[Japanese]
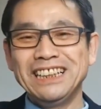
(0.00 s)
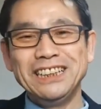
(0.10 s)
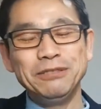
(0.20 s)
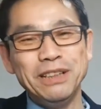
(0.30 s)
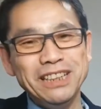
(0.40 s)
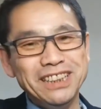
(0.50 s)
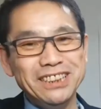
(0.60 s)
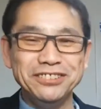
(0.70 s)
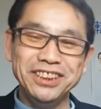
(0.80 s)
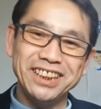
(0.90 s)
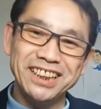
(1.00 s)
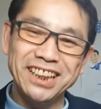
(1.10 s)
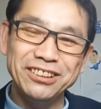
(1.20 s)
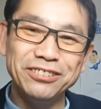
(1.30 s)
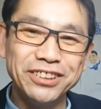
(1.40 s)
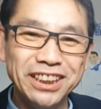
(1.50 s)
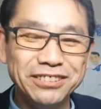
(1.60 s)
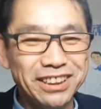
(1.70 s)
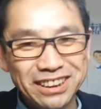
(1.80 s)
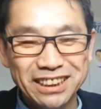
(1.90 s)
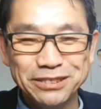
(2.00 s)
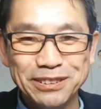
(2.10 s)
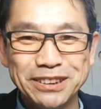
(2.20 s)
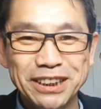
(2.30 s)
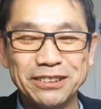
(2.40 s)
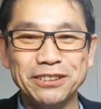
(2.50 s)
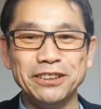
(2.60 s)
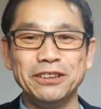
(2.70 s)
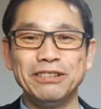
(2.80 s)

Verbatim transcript: 2番手主義って結構ね、言われたりしますけど、